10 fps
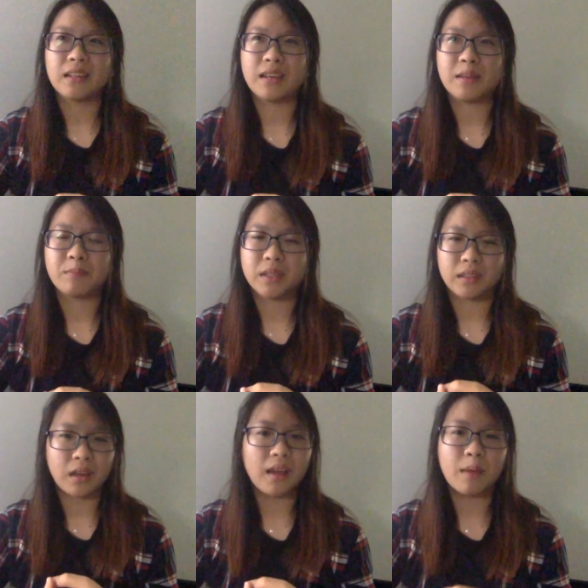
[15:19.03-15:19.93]
thì
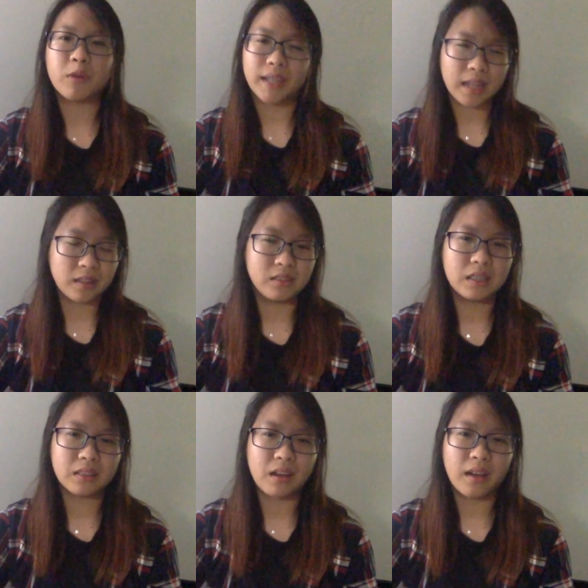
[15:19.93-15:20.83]
mình có thể một cách
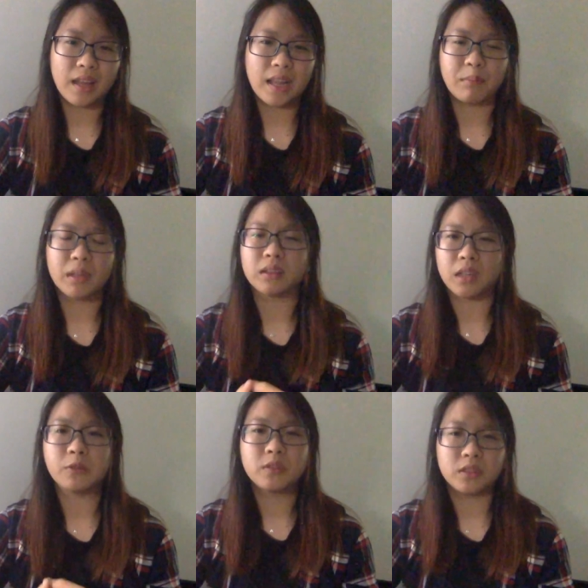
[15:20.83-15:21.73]
nữa có nghĩa là mình
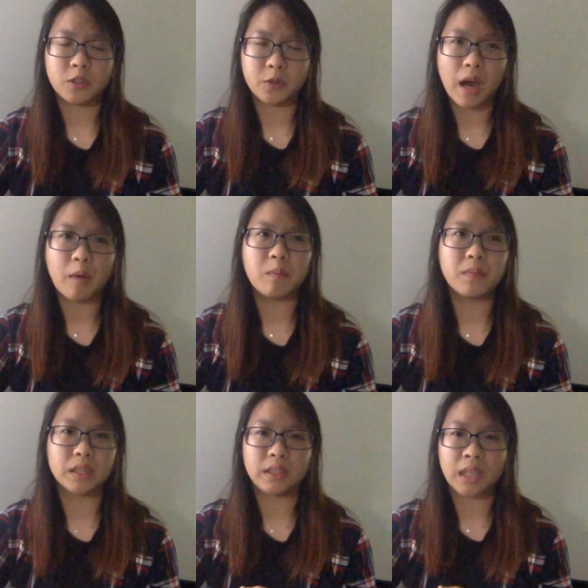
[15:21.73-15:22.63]
tự chủ
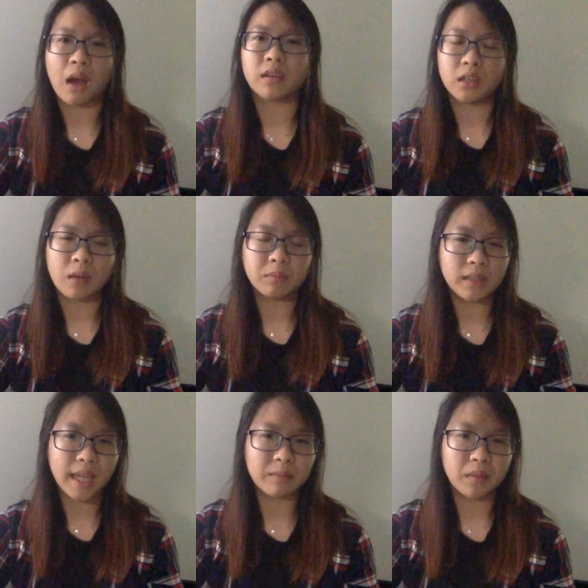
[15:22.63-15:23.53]
động mình chọn những nhóm
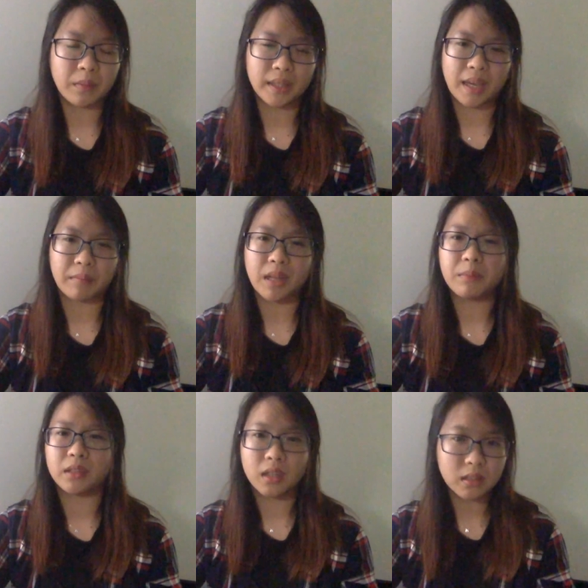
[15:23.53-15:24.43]
tính cách mà mình cảm
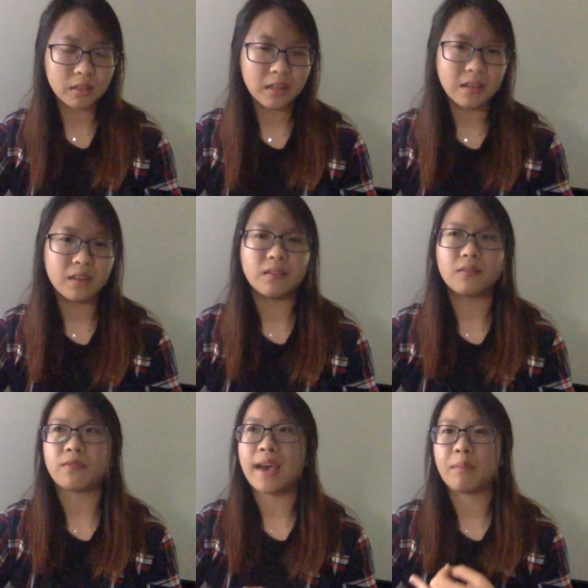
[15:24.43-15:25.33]
thấy mình thích
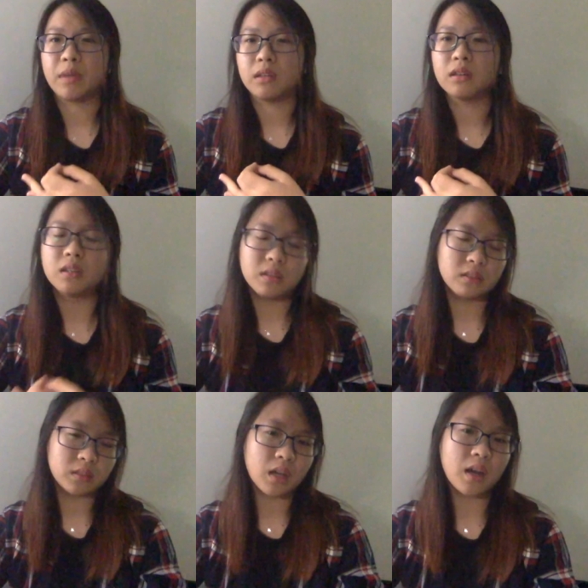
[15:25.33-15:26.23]
và mình
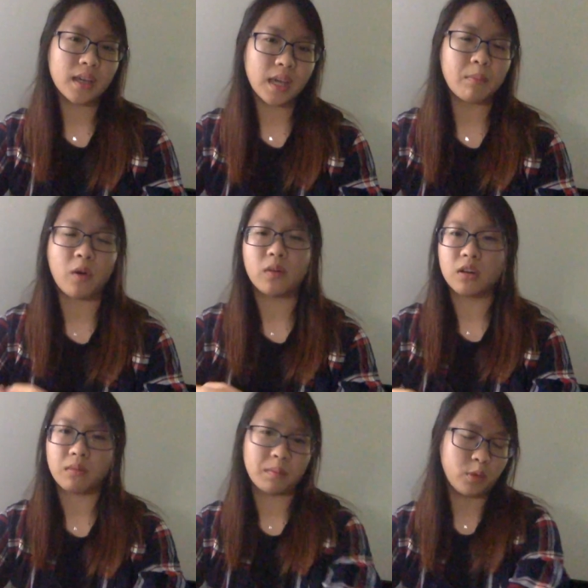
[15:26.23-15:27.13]
hướng tới cái mẫu
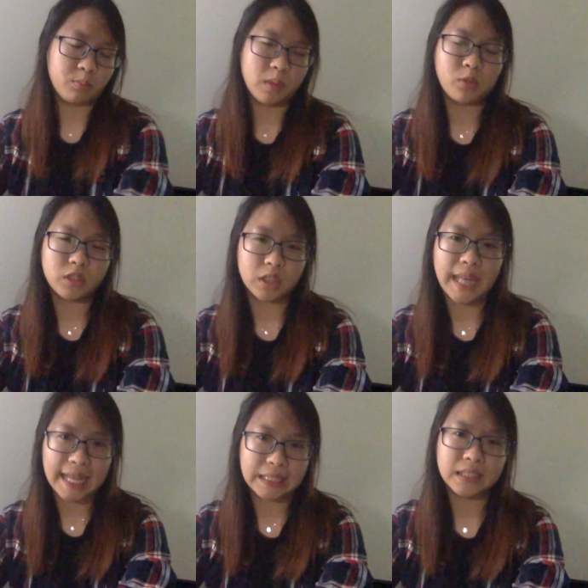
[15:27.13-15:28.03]
người mà mình muốn
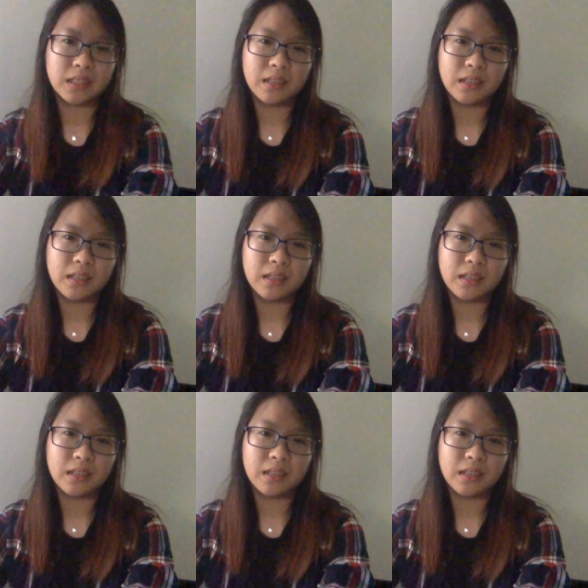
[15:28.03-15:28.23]
trở thành